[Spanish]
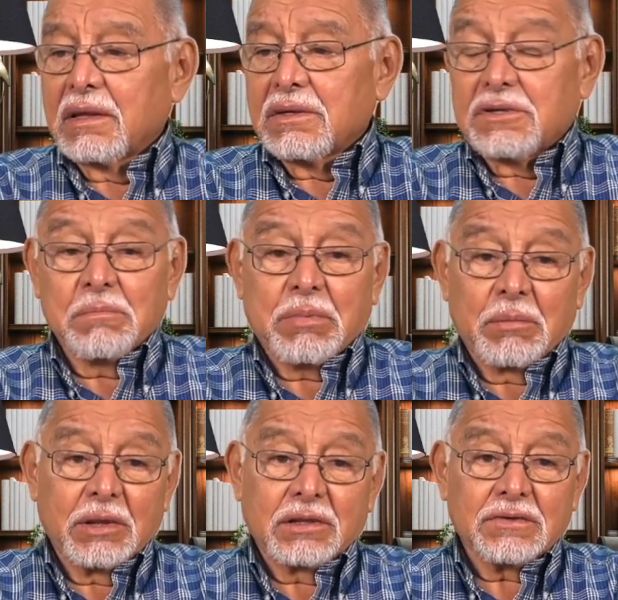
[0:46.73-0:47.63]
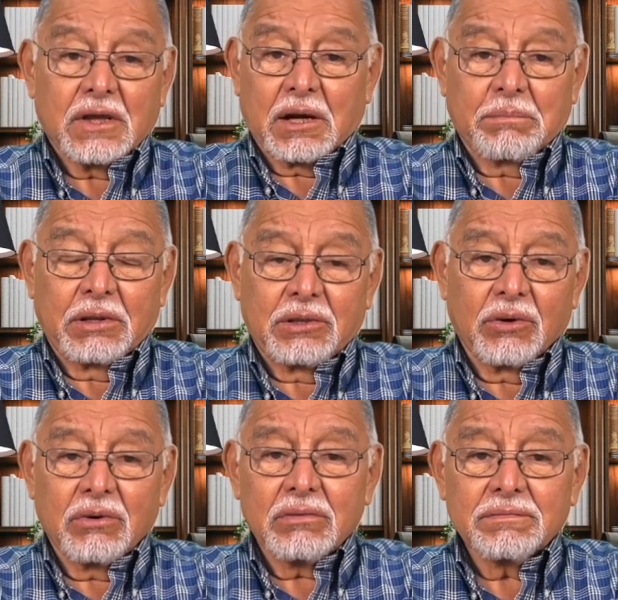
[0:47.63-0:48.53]
Simplemente se
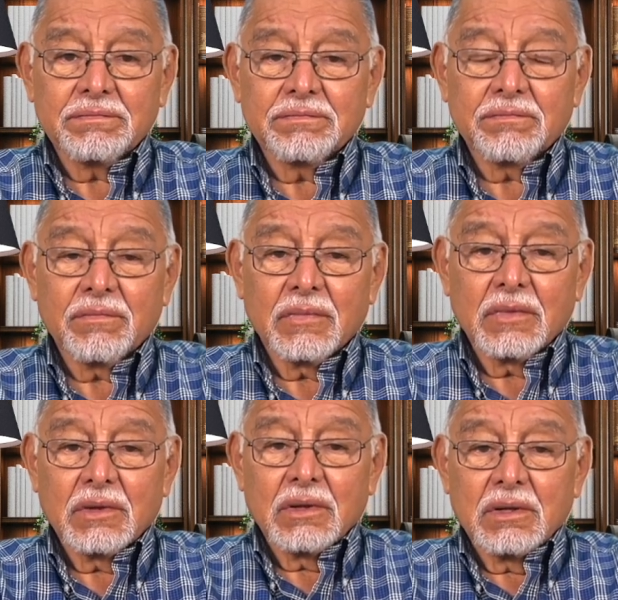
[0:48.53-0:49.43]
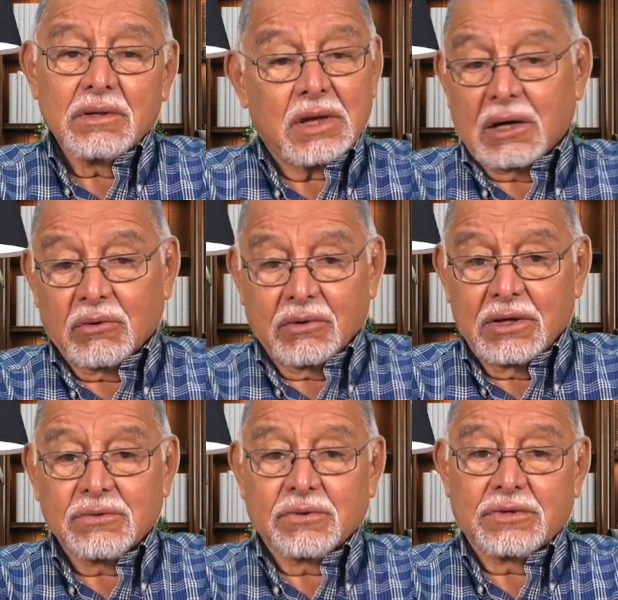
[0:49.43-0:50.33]
arrepintió, ya no
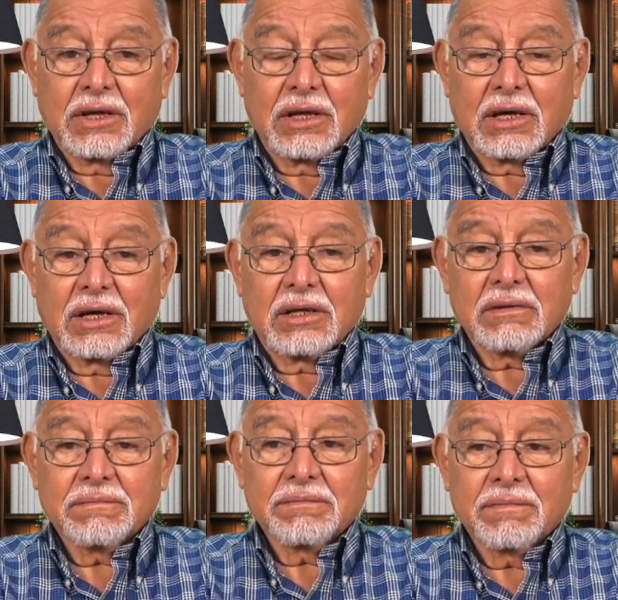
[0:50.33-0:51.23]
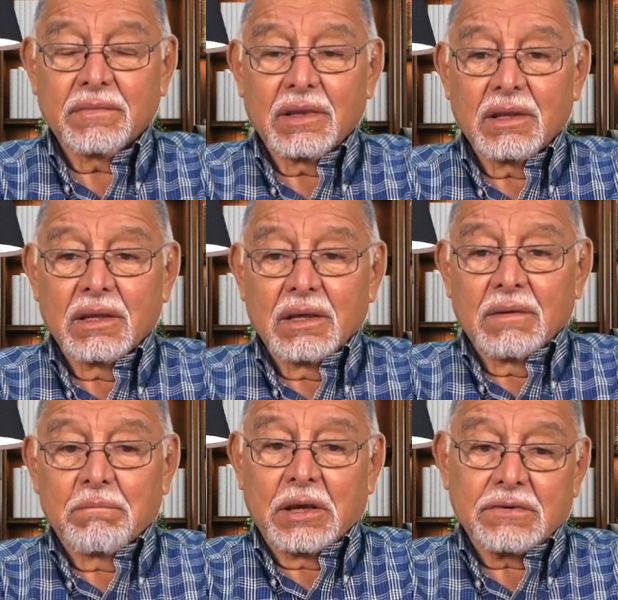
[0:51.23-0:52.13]
quiso seguirle,
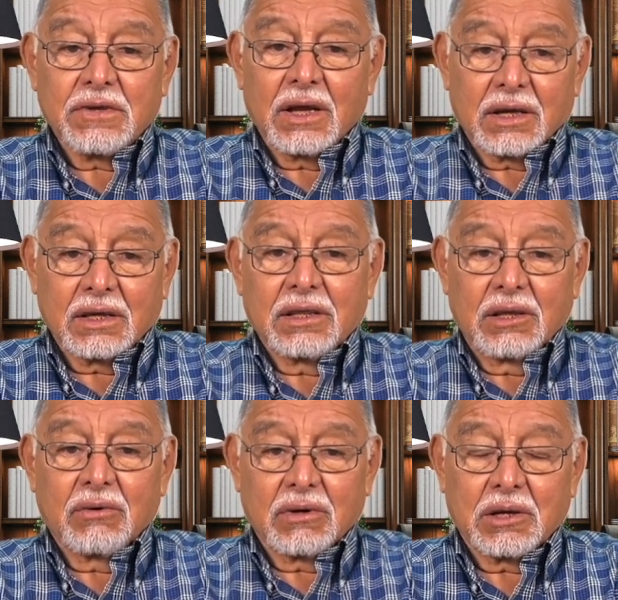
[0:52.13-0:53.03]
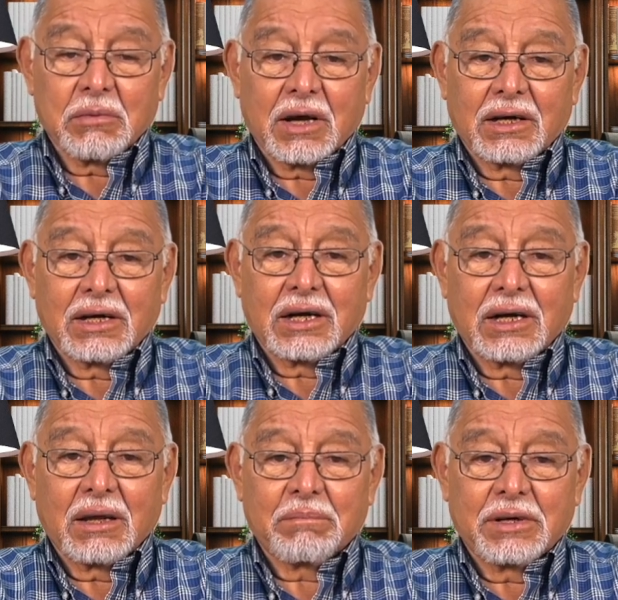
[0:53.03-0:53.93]
pese a que dijo que iba a ganar
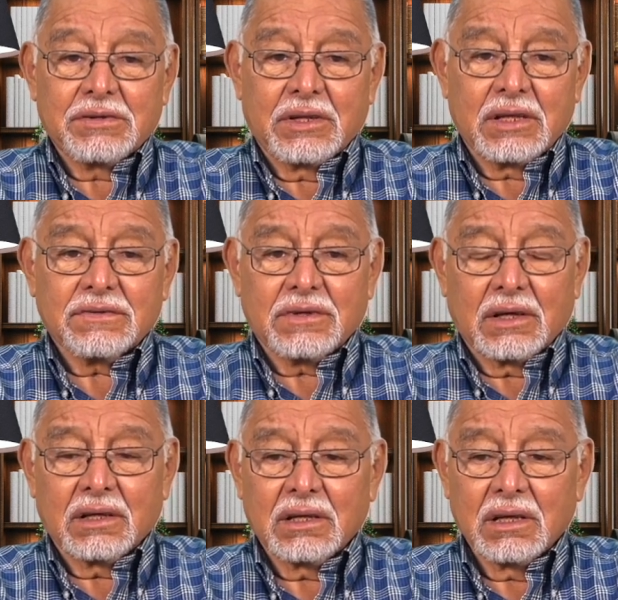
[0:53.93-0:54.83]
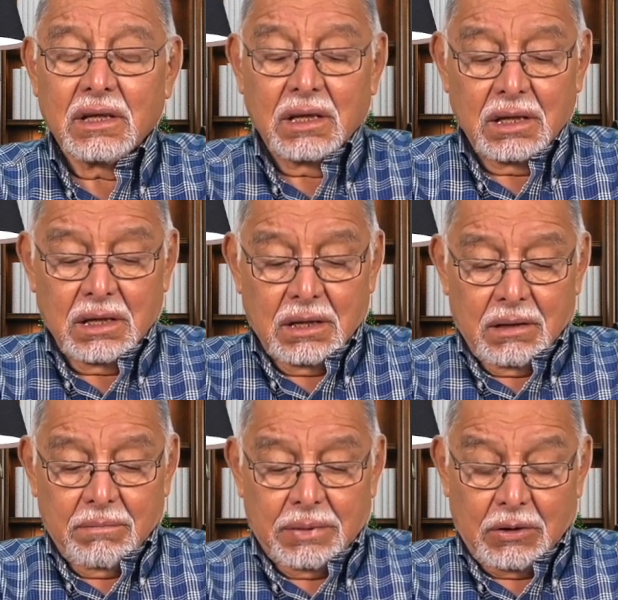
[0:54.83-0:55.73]
la presidencia.
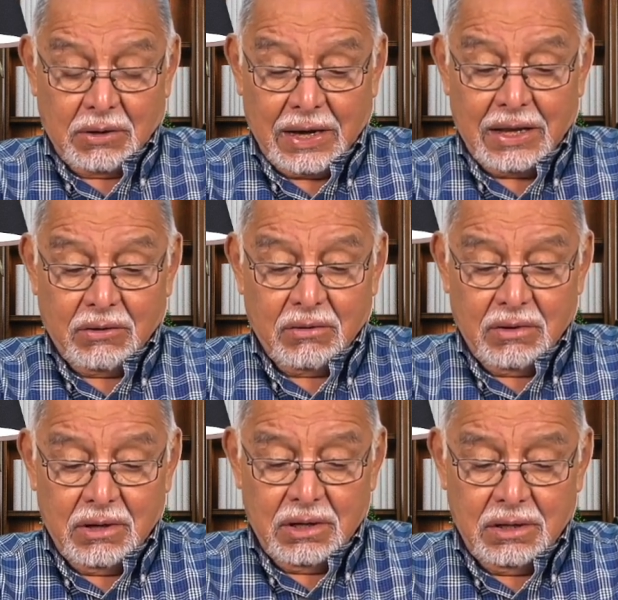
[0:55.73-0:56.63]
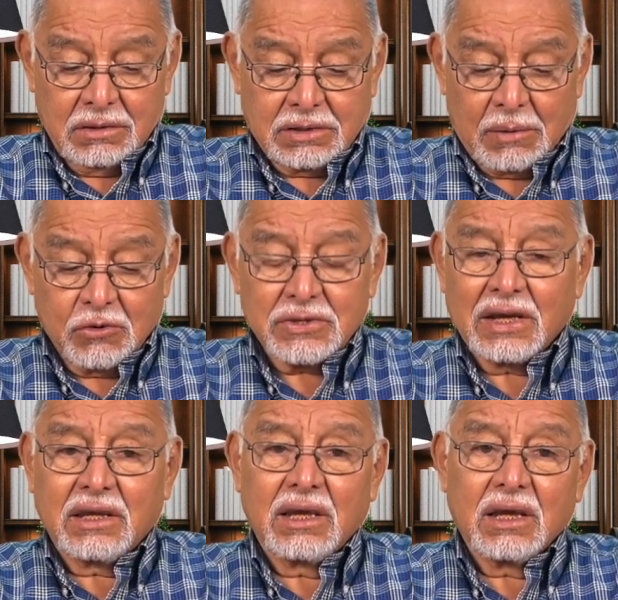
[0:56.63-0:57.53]
Pero claro, estamos
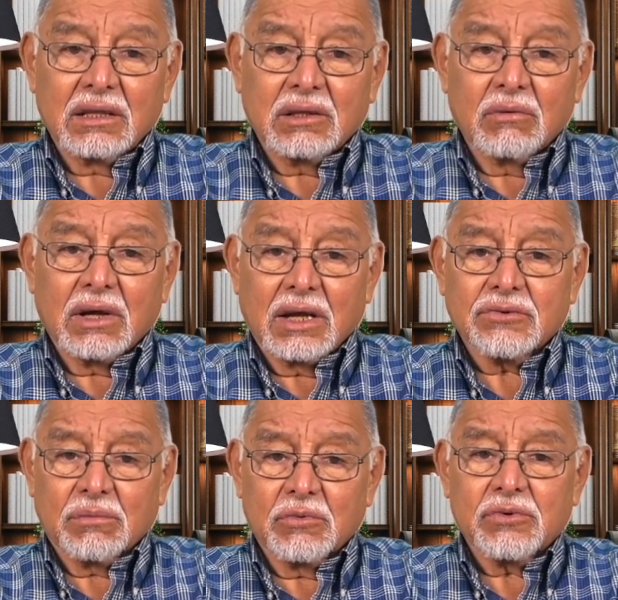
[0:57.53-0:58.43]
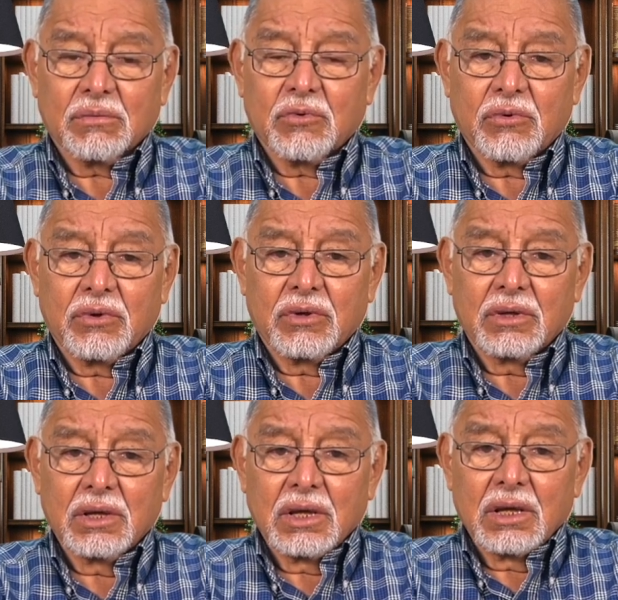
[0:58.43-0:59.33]
aquí ante un caso mucho, muy
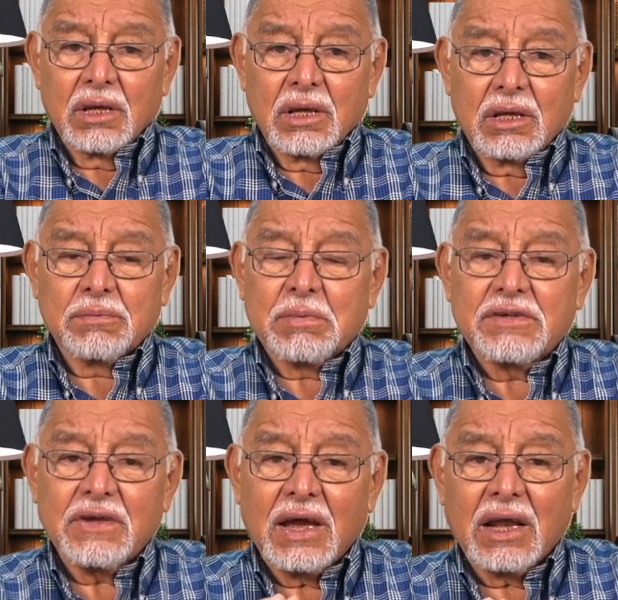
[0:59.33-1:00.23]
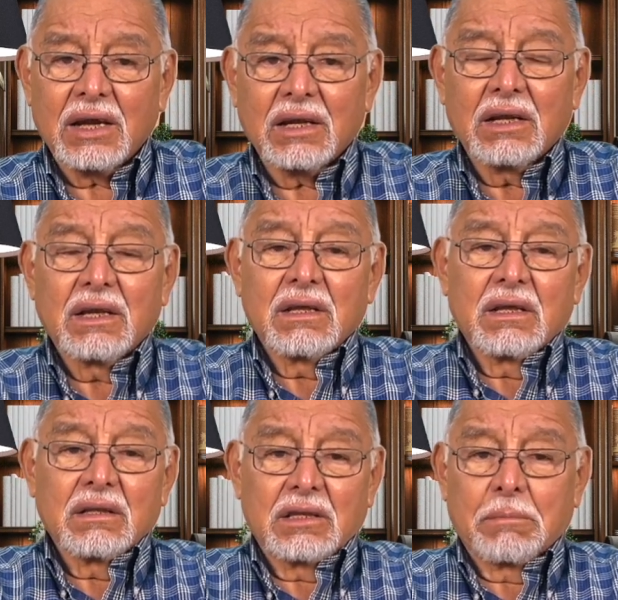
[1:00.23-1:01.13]
especial
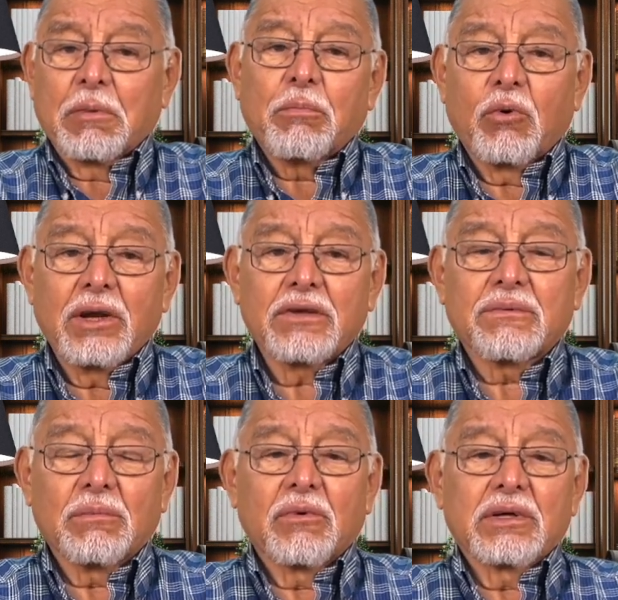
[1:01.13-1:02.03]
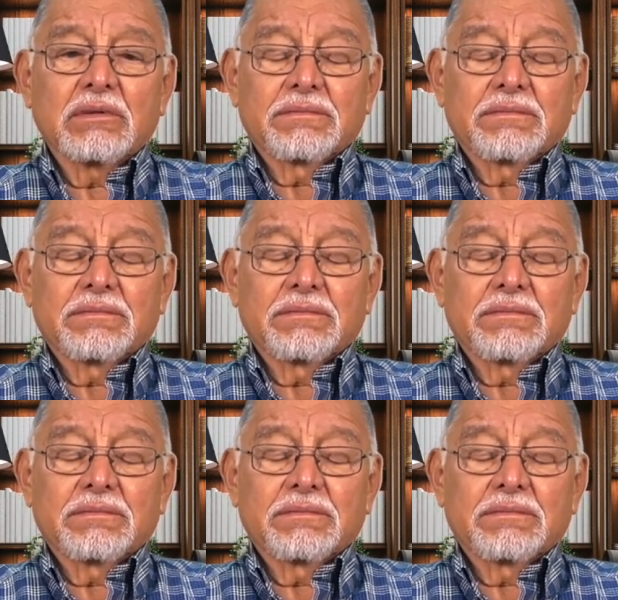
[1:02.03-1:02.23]
de populismo, ¿eh?